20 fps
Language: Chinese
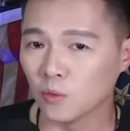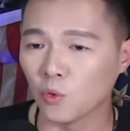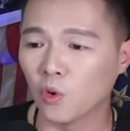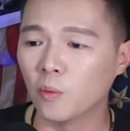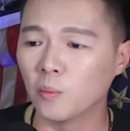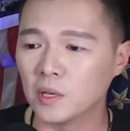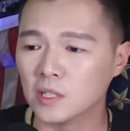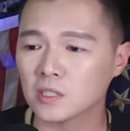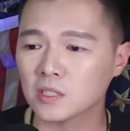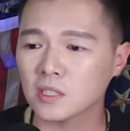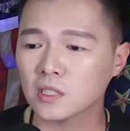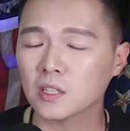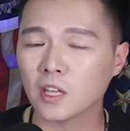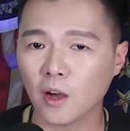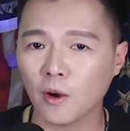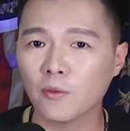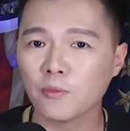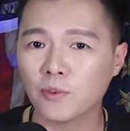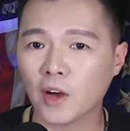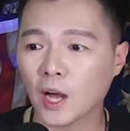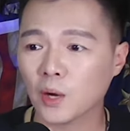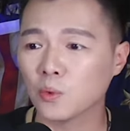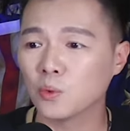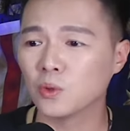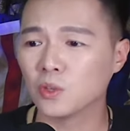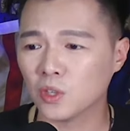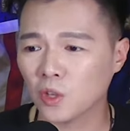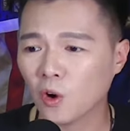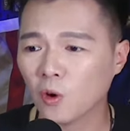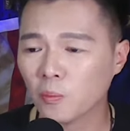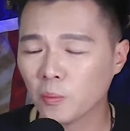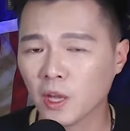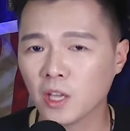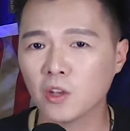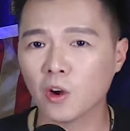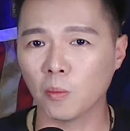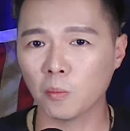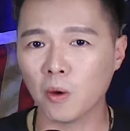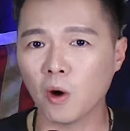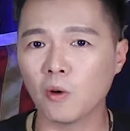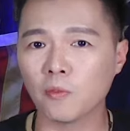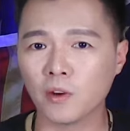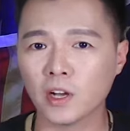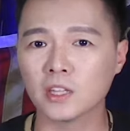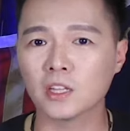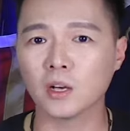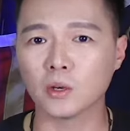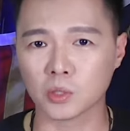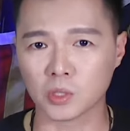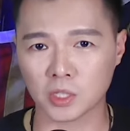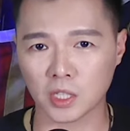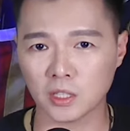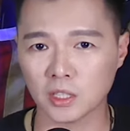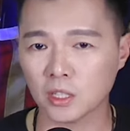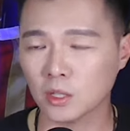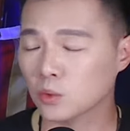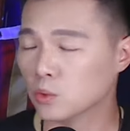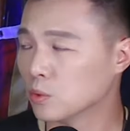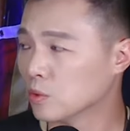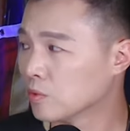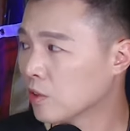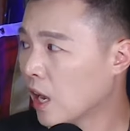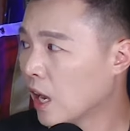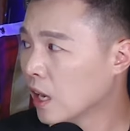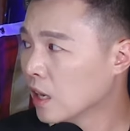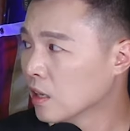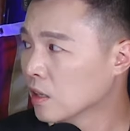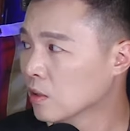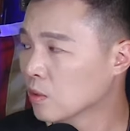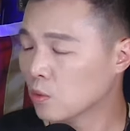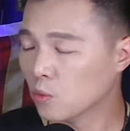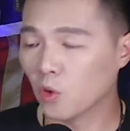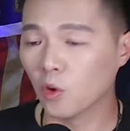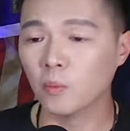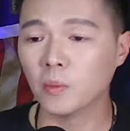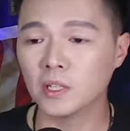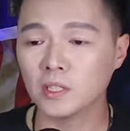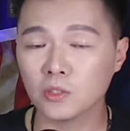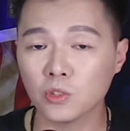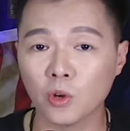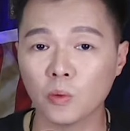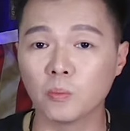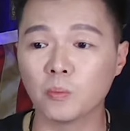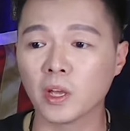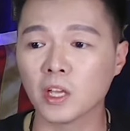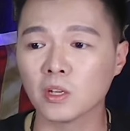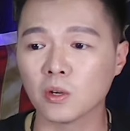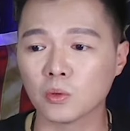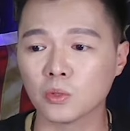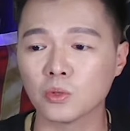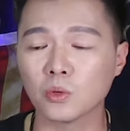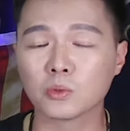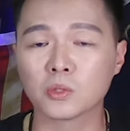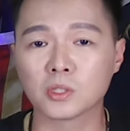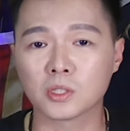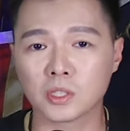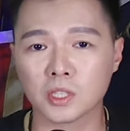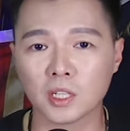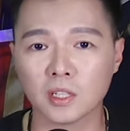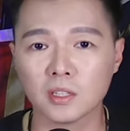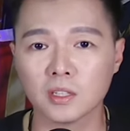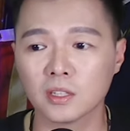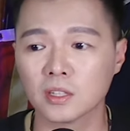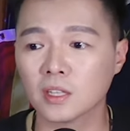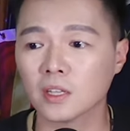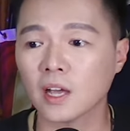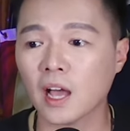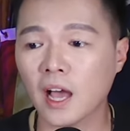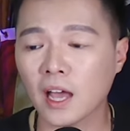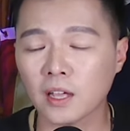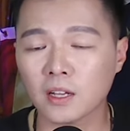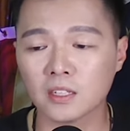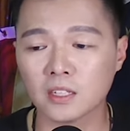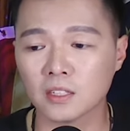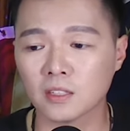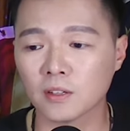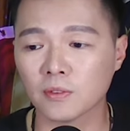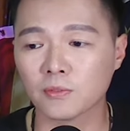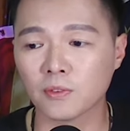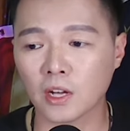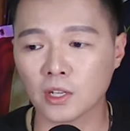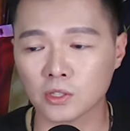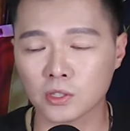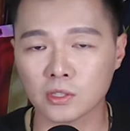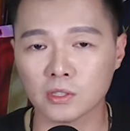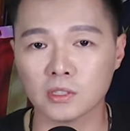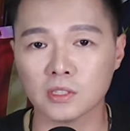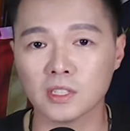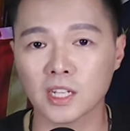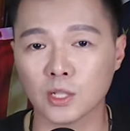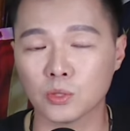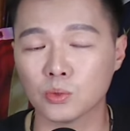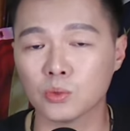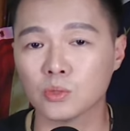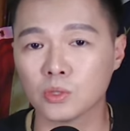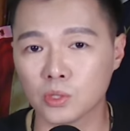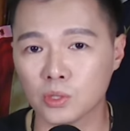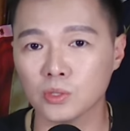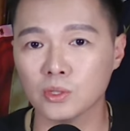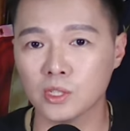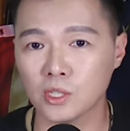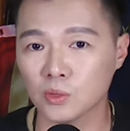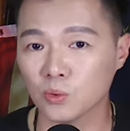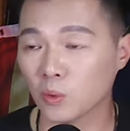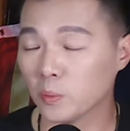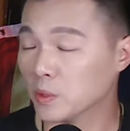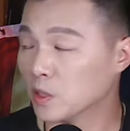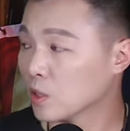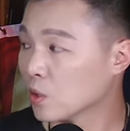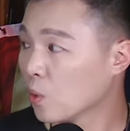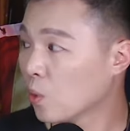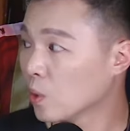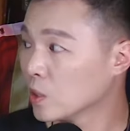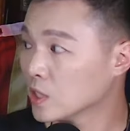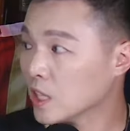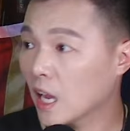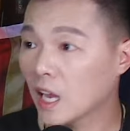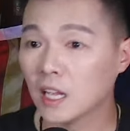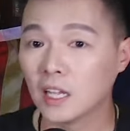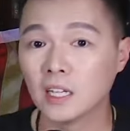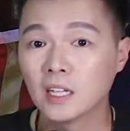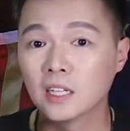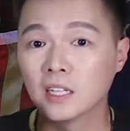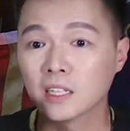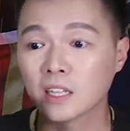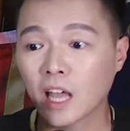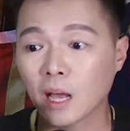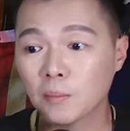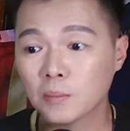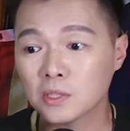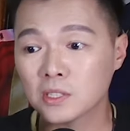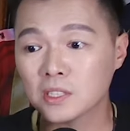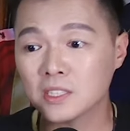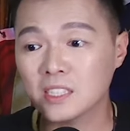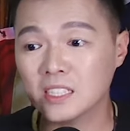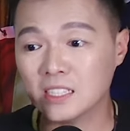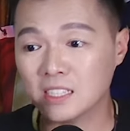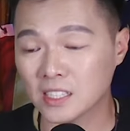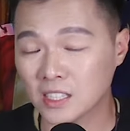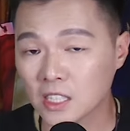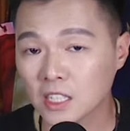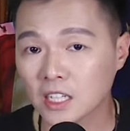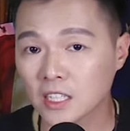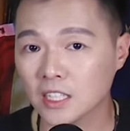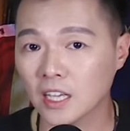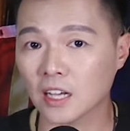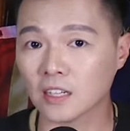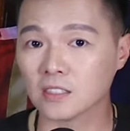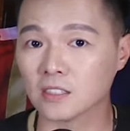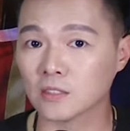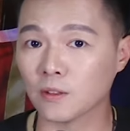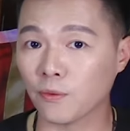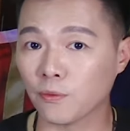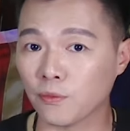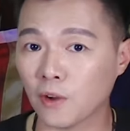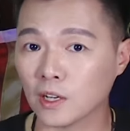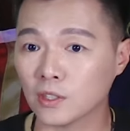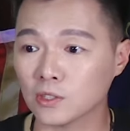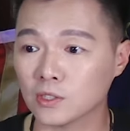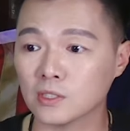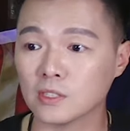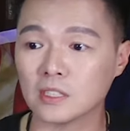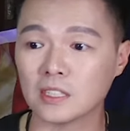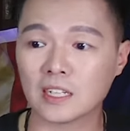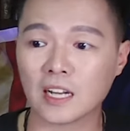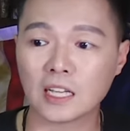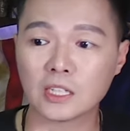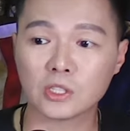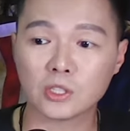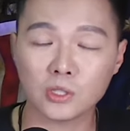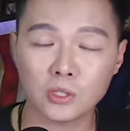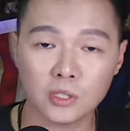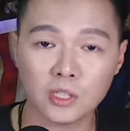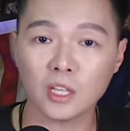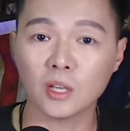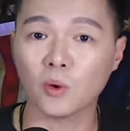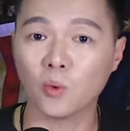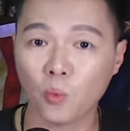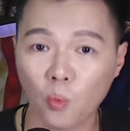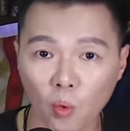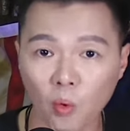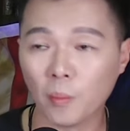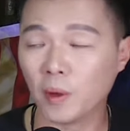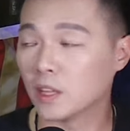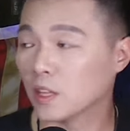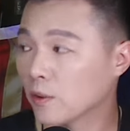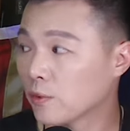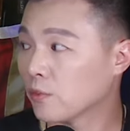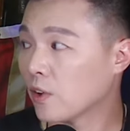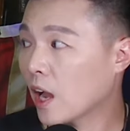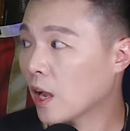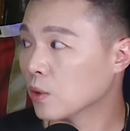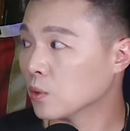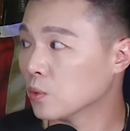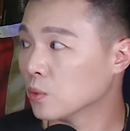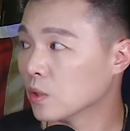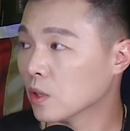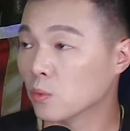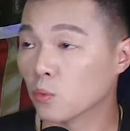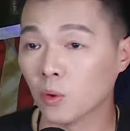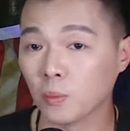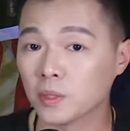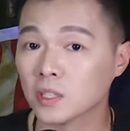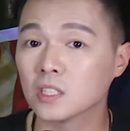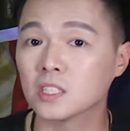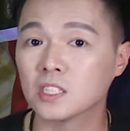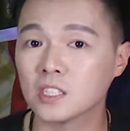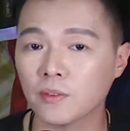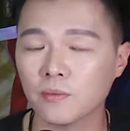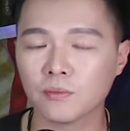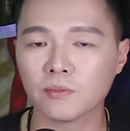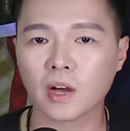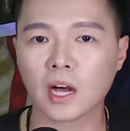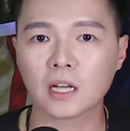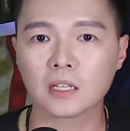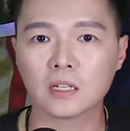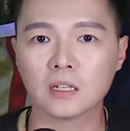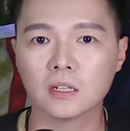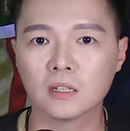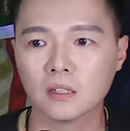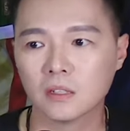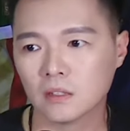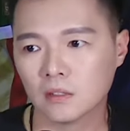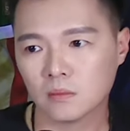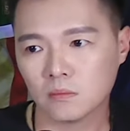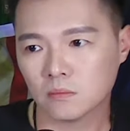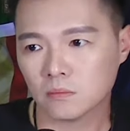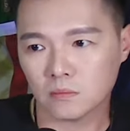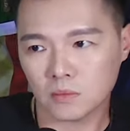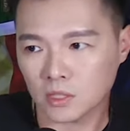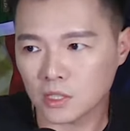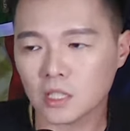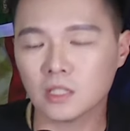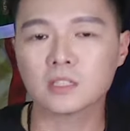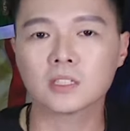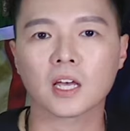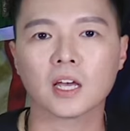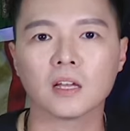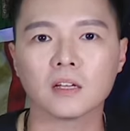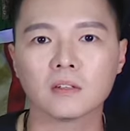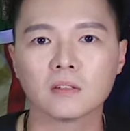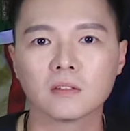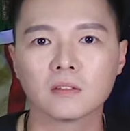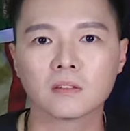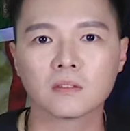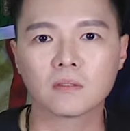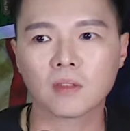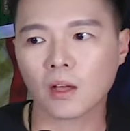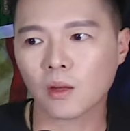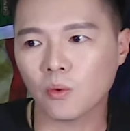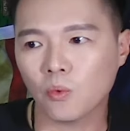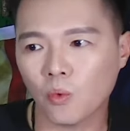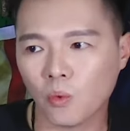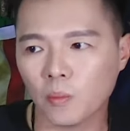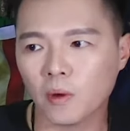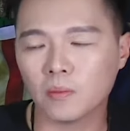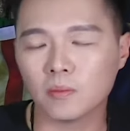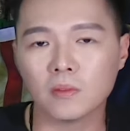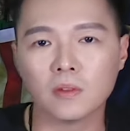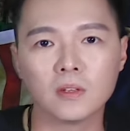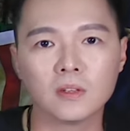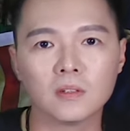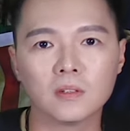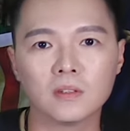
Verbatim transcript: 我们这条法律有没有冒犯到神的律法？我们有没有用神的爱人的方式来去治理我们的国家？他们是以这个样子的方式来制定我们的法律的，我们的宪法的。现在，当我们……